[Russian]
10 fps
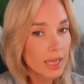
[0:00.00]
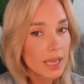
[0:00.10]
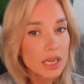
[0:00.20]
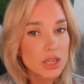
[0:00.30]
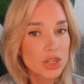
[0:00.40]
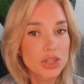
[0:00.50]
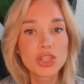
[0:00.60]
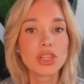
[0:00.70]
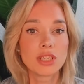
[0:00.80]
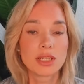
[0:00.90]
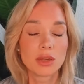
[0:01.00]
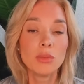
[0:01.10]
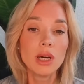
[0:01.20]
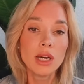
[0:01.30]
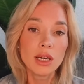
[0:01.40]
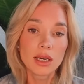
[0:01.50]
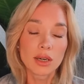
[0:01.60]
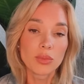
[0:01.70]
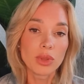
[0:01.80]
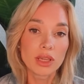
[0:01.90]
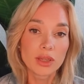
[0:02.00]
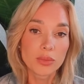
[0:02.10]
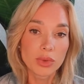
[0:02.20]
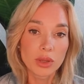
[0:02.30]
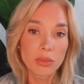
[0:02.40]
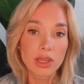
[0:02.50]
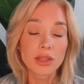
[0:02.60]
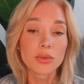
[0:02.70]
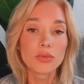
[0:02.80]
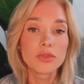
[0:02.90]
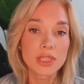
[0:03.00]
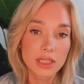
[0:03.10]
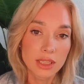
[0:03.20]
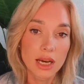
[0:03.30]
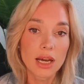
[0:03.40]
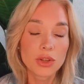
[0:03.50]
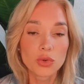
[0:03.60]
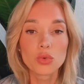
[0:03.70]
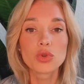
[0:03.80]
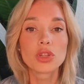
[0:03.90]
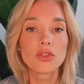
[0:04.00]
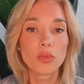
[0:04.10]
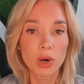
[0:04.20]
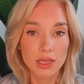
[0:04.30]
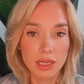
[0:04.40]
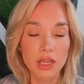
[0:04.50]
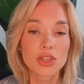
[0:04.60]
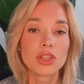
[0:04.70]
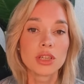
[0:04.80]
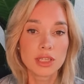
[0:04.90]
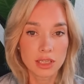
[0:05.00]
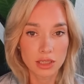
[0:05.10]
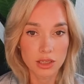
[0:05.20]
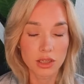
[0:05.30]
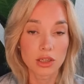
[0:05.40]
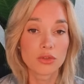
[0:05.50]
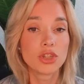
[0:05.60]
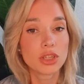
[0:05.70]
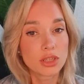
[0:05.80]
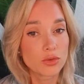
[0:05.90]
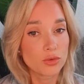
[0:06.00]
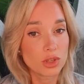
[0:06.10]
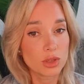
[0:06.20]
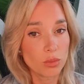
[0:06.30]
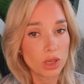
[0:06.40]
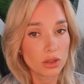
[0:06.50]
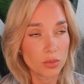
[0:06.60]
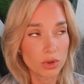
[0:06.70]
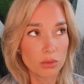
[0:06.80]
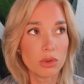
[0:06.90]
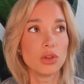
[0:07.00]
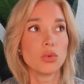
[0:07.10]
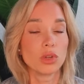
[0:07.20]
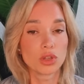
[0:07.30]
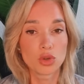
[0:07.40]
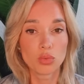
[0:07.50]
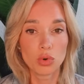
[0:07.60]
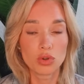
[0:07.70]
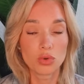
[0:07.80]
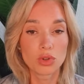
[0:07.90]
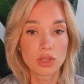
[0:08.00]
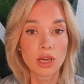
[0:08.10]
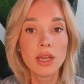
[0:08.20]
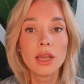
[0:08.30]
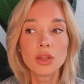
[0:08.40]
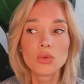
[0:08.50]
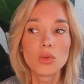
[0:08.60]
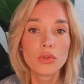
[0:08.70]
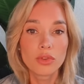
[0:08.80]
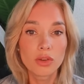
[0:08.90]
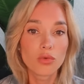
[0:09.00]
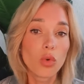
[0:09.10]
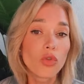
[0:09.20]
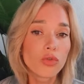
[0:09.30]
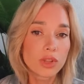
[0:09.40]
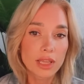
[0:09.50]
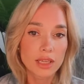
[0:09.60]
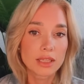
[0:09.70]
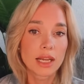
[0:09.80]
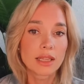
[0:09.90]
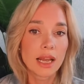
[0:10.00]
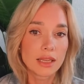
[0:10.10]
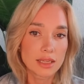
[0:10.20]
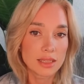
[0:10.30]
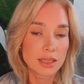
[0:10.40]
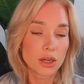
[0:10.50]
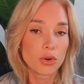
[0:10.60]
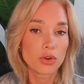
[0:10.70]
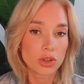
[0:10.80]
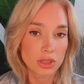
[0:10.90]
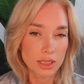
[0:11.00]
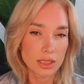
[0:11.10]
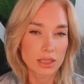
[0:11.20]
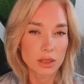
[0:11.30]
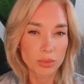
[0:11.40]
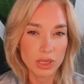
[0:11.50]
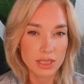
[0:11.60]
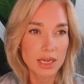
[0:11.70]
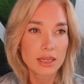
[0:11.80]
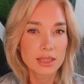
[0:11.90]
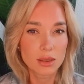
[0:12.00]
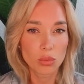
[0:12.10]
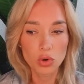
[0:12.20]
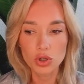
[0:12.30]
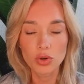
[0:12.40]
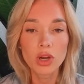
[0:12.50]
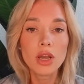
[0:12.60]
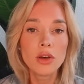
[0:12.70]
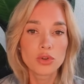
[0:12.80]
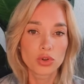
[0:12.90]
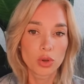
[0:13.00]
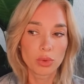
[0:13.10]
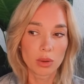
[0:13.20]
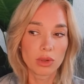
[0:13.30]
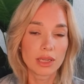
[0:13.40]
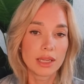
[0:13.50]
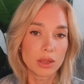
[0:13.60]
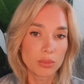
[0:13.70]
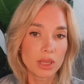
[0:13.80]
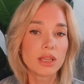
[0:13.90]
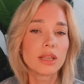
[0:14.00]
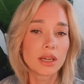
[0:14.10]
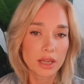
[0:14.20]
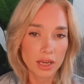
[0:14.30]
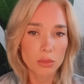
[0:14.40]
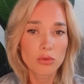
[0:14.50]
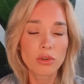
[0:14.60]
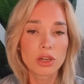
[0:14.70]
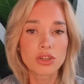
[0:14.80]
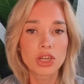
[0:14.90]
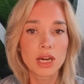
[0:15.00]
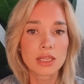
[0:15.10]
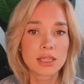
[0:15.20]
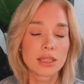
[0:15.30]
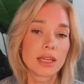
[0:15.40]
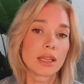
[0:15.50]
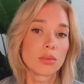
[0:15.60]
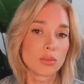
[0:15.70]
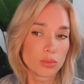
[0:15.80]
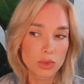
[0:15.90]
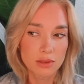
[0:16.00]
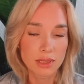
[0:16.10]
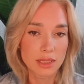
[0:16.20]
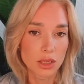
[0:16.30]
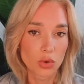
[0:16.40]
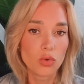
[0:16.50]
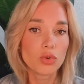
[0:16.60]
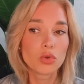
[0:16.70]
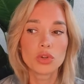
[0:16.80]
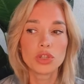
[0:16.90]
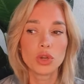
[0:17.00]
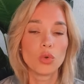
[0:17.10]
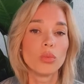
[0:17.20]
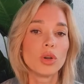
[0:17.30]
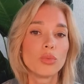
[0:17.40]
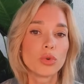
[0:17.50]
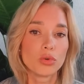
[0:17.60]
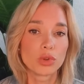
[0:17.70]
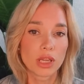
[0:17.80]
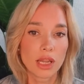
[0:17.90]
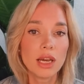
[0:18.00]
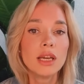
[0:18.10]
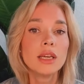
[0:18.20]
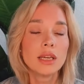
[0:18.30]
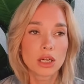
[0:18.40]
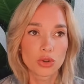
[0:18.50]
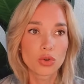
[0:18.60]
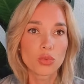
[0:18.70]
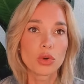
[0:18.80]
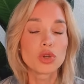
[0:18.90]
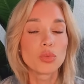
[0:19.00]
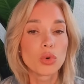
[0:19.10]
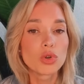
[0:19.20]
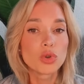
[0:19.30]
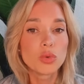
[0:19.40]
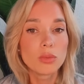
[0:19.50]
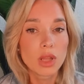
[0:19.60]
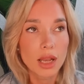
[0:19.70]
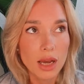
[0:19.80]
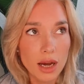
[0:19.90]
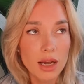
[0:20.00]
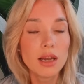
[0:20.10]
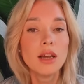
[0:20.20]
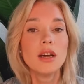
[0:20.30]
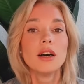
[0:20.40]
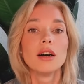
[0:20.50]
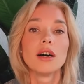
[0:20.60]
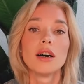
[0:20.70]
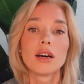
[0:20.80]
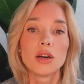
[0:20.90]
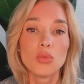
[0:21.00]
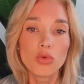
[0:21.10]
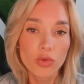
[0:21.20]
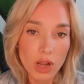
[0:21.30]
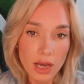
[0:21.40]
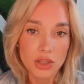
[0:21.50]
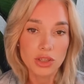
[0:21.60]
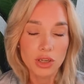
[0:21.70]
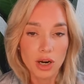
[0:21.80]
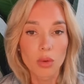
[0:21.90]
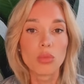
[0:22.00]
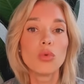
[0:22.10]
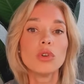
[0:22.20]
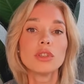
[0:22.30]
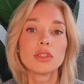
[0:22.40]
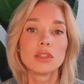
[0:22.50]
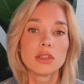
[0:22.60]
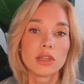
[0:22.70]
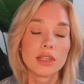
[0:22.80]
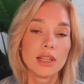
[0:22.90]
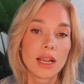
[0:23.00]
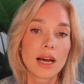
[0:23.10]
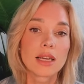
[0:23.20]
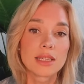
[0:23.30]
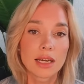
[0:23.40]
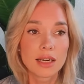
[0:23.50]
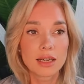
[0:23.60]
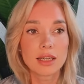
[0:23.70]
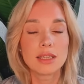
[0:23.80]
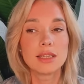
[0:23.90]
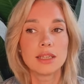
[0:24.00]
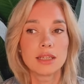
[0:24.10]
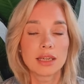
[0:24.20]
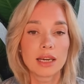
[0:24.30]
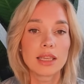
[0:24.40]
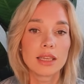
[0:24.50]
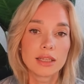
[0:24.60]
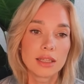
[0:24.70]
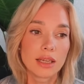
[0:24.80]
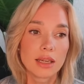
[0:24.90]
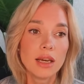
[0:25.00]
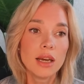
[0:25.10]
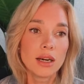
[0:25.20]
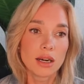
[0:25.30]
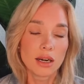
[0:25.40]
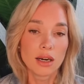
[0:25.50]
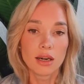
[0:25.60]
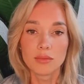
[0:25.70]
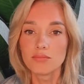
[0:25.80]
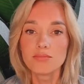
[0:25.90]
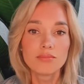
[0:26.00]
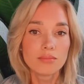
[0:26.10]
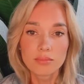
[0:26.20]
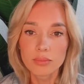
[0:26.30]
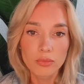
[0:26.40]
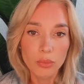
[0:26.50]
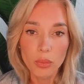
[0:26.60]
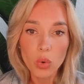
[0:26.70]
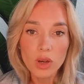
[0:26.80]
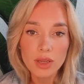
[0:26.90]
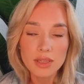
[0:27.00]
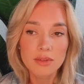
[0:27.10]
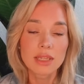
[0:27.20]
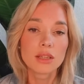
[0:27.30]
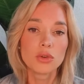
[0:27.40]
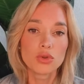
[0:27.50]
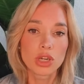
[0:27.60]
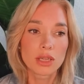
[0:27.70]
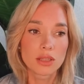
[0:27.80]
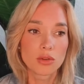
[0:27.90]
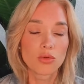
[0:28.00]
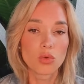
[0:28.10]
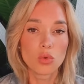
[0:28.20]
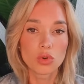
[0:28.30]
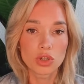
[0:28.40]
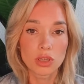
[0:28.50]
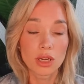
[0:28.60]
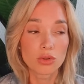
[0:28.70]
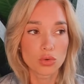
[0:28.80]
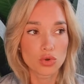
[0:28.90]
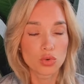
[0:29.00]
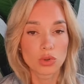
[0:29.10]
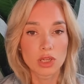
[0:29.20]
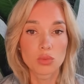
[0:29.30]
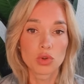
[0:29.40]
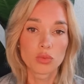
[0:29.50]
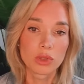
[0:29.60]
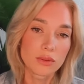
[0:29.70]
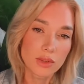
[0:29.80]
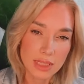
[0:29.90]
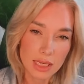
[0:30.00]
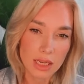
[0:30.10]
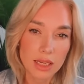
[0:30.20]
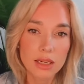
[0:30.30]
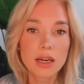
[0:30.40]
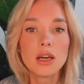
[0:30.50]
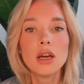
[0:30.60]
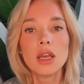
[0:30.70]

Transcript: или же чистым а, белым пигментом всегда нужно в прозрачных техниках. В чистом виде белый пигмент у нас используется ну, в его в таких тональностях, легких таких миксах, где больше все-таки преобладает белая, кремовая часть, да, там цвет слоновой кости, любые полутона, которые мы используем для а, камуфляжных работ а, для закрытия каких-то более светлых участков кожи, да, то есть у нас может быть витилиго